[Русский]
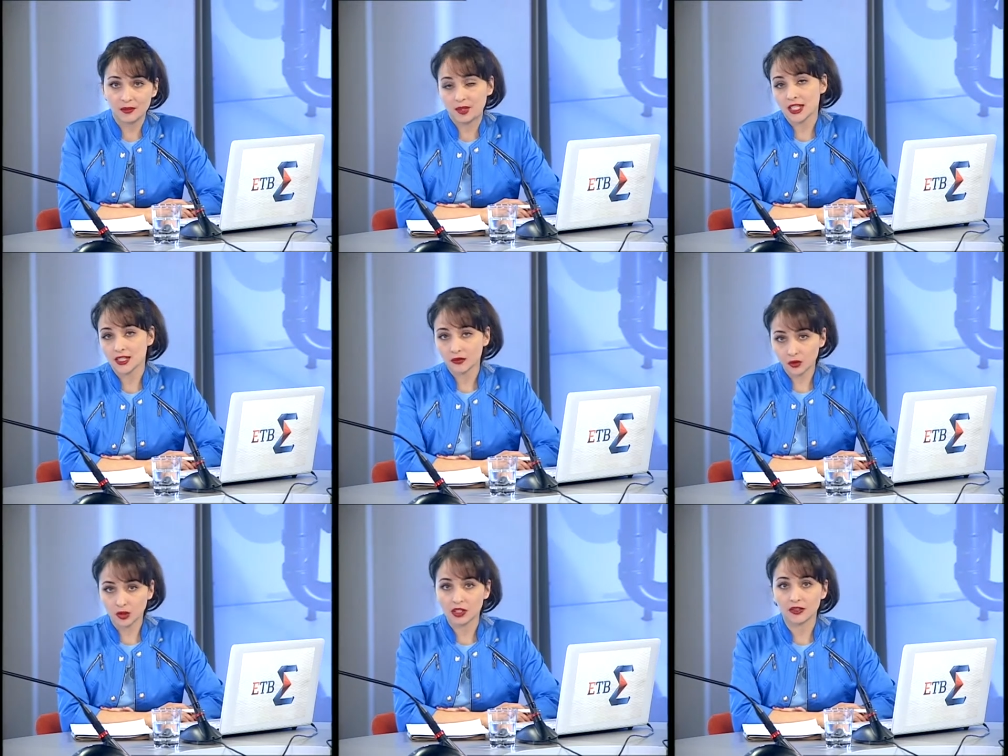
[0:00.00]
Меня зовут
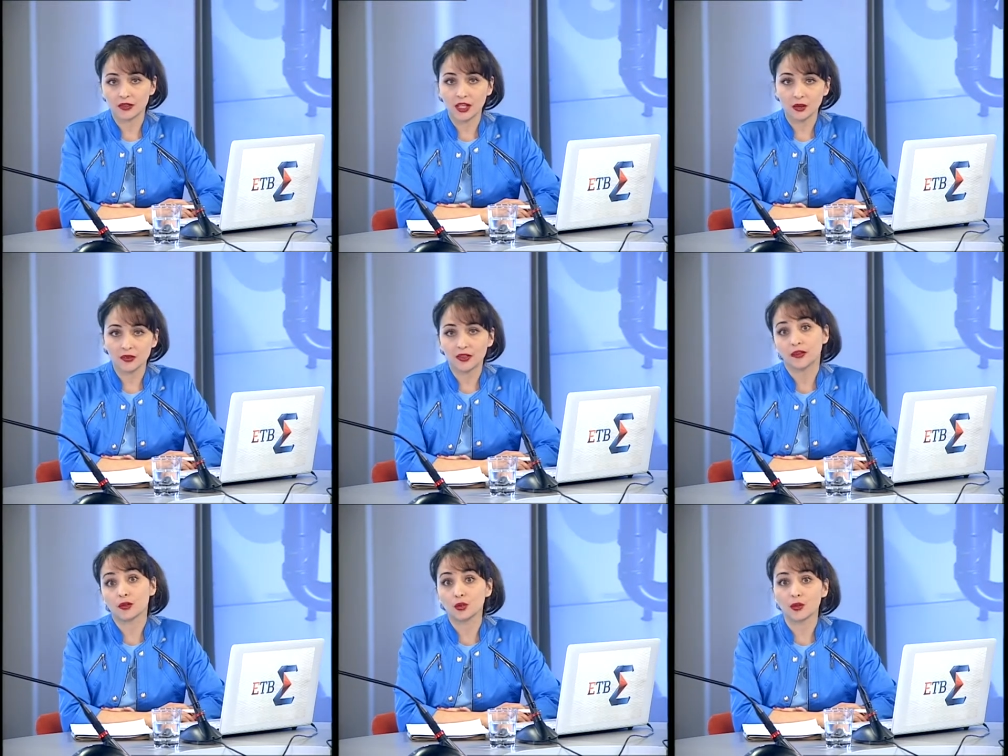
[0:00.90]
Ольга Новгородова, я
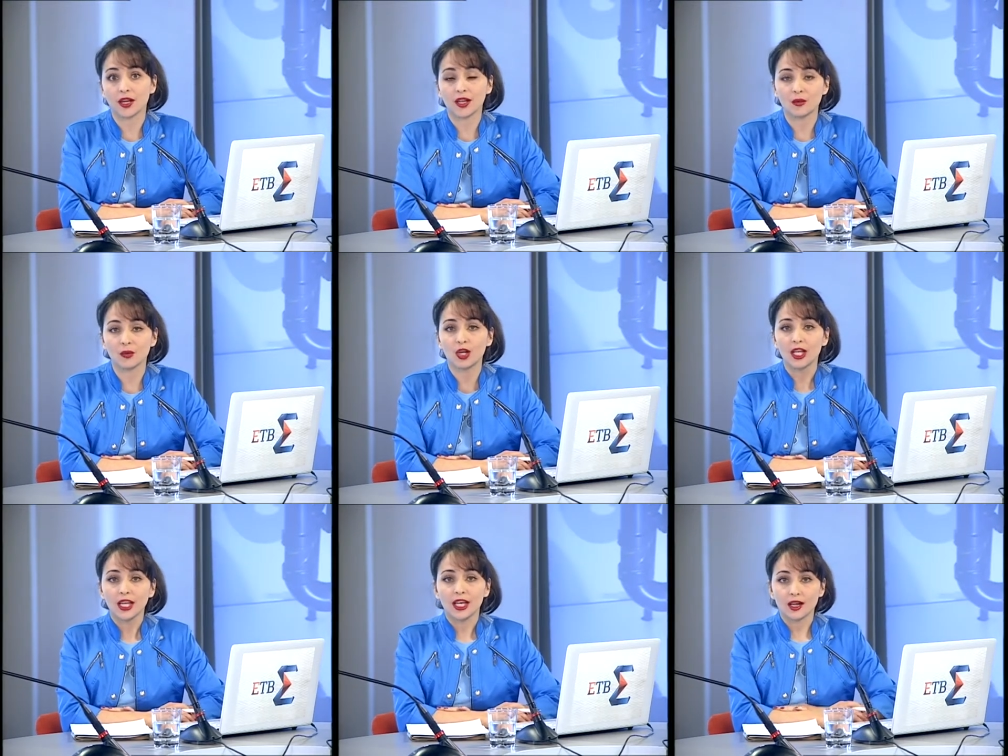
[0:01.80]
веду программу
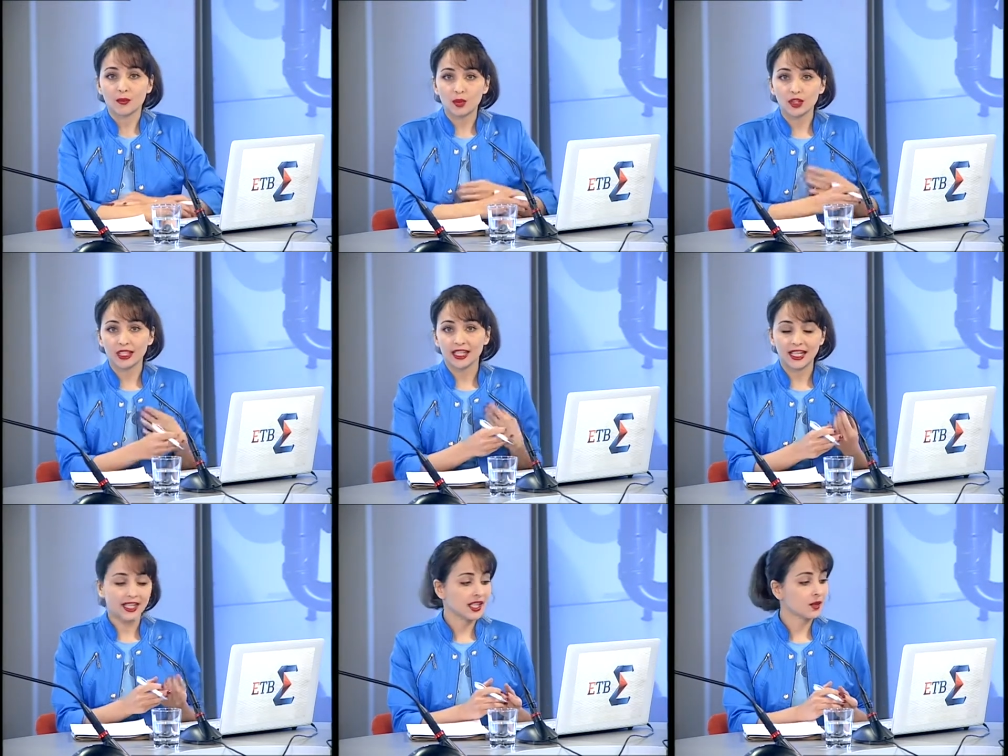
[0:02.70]
«Работа и
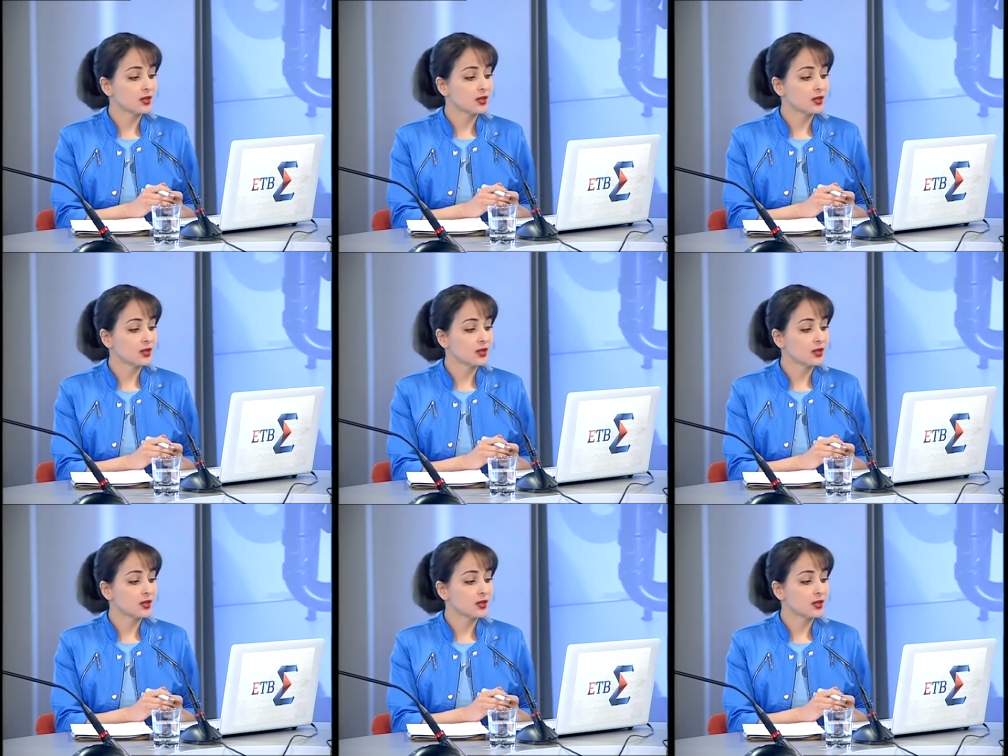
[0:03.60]
карьера».